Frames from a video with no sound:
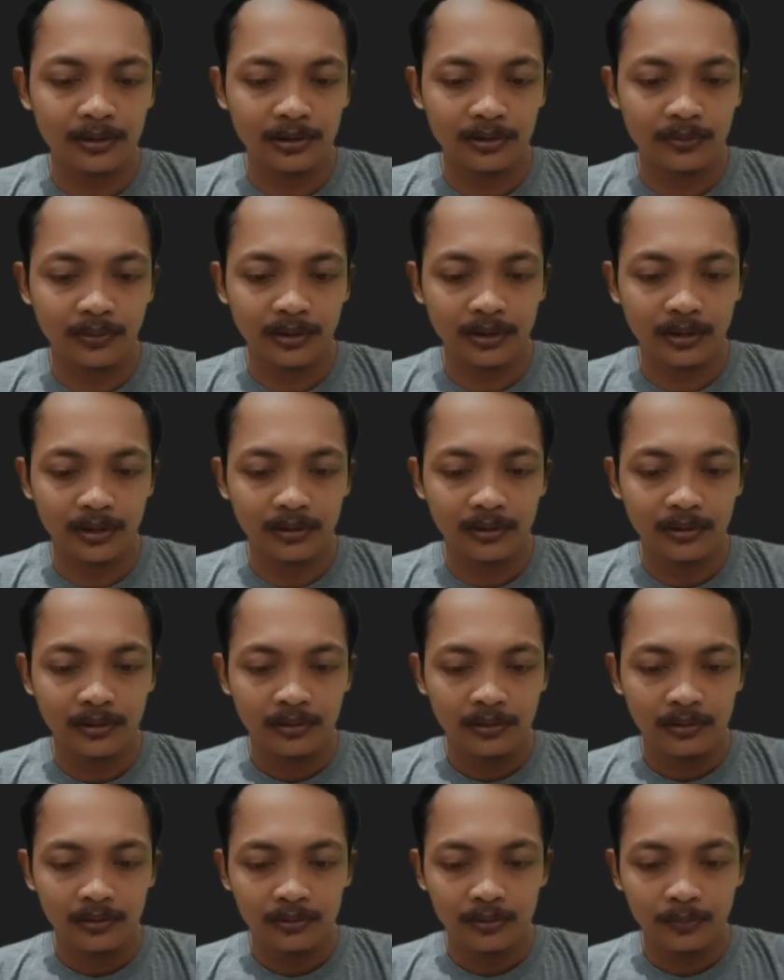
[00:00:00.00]
sesuaikan
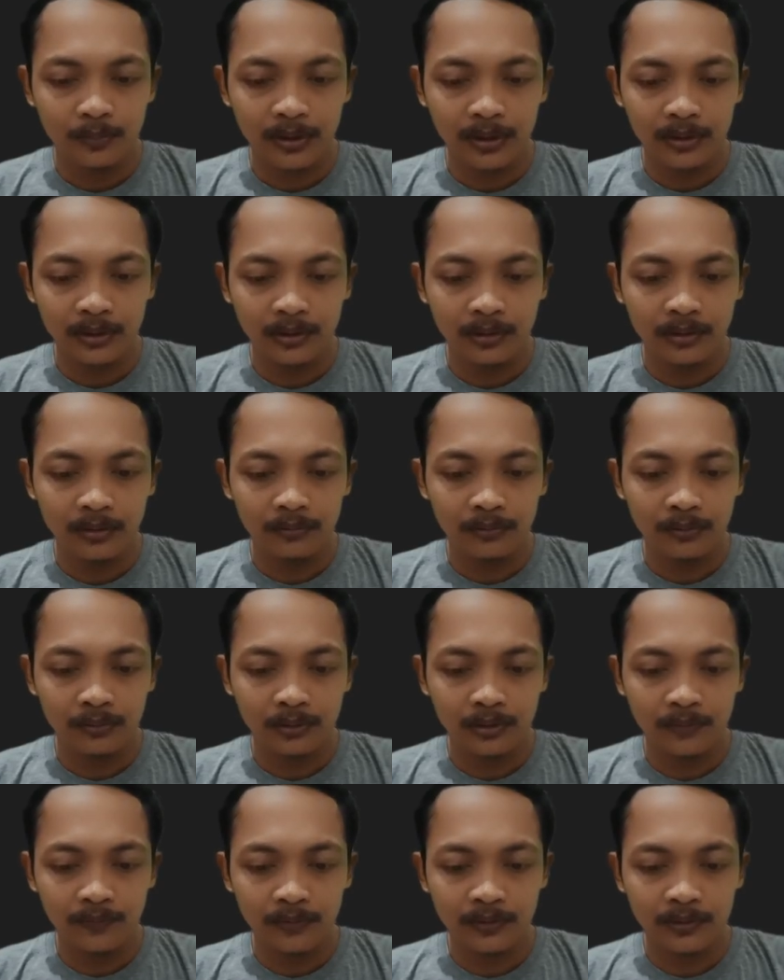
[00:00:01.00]
coba ini untuk
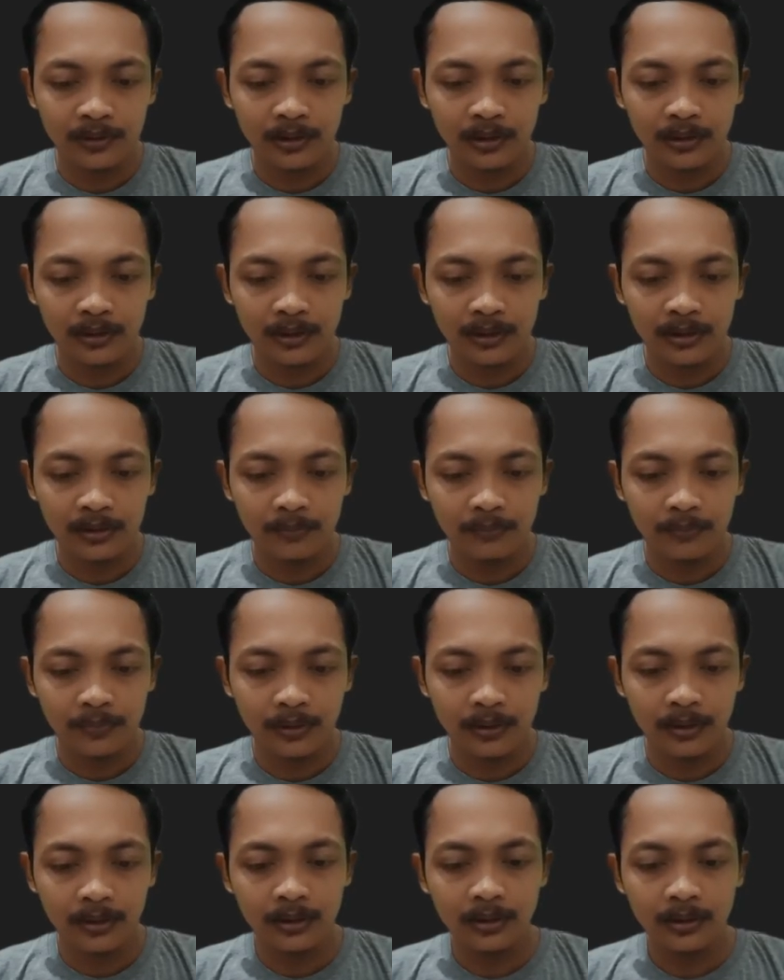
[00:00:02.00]
defaultnya kita
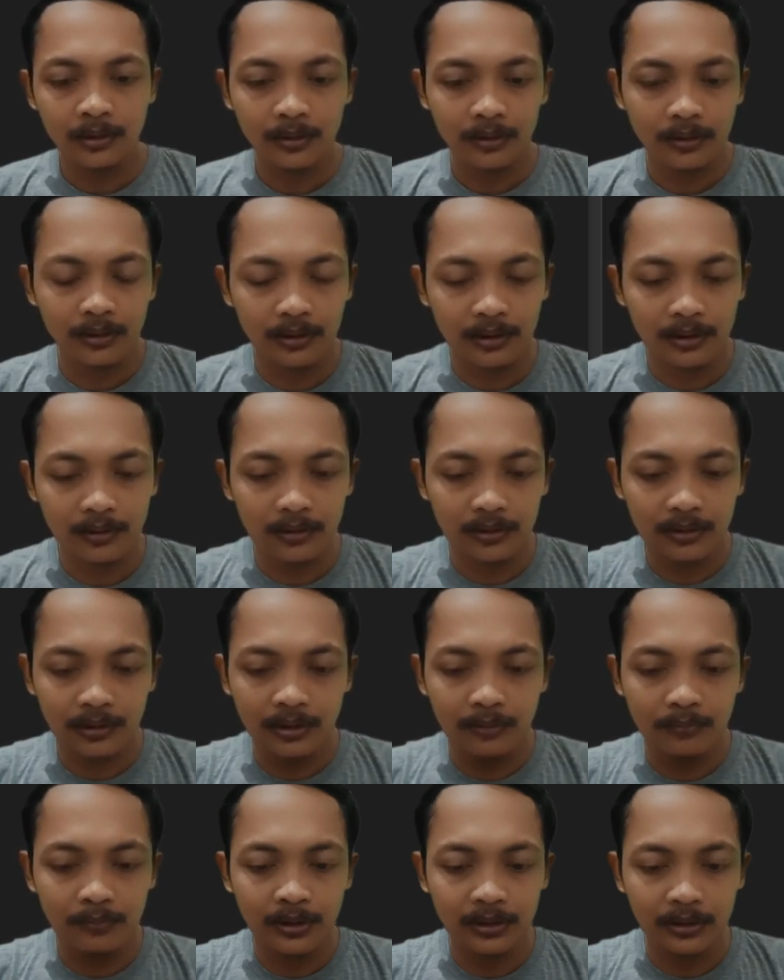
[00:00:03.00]
tambah kita
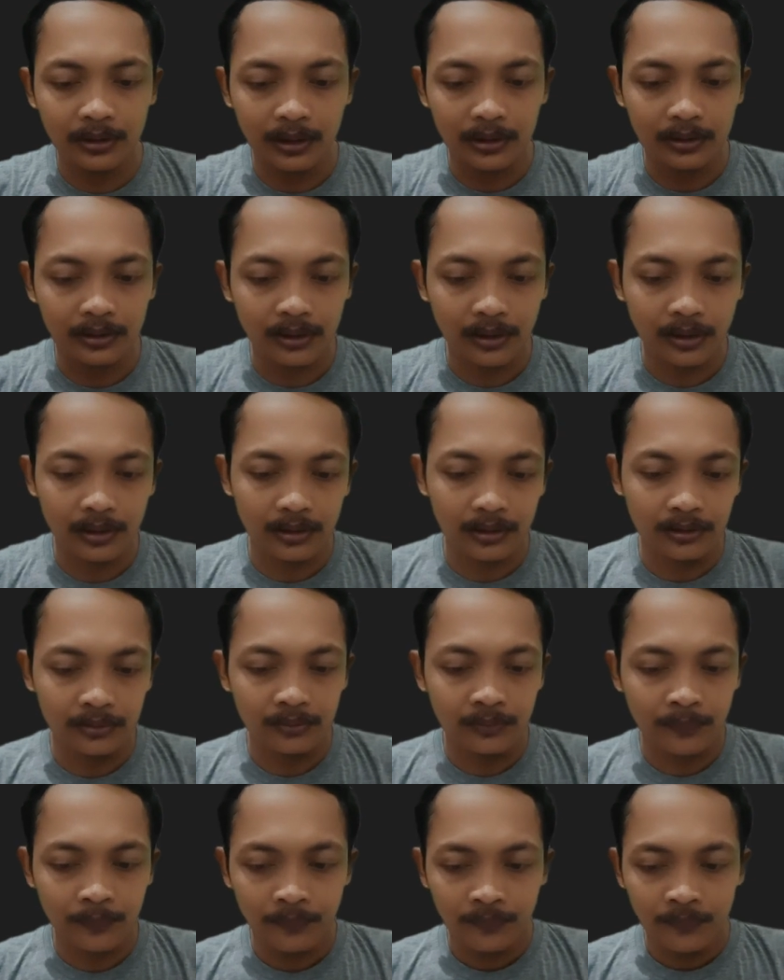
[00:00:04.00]
tambah data
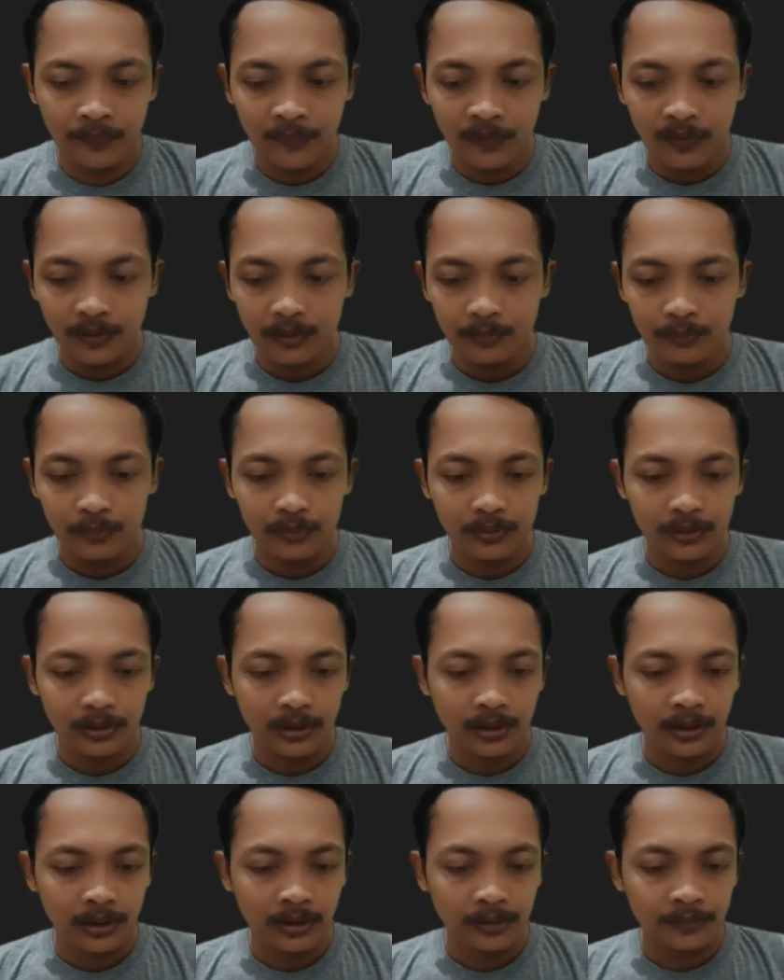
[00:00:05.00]
gitu
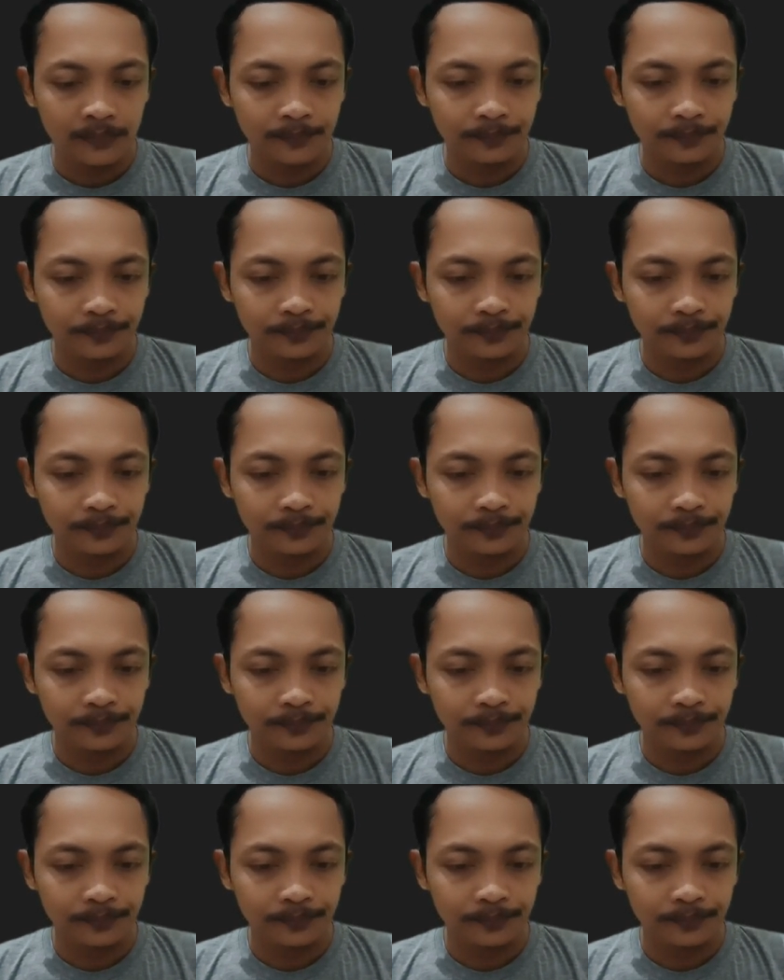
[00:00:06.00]
kemudian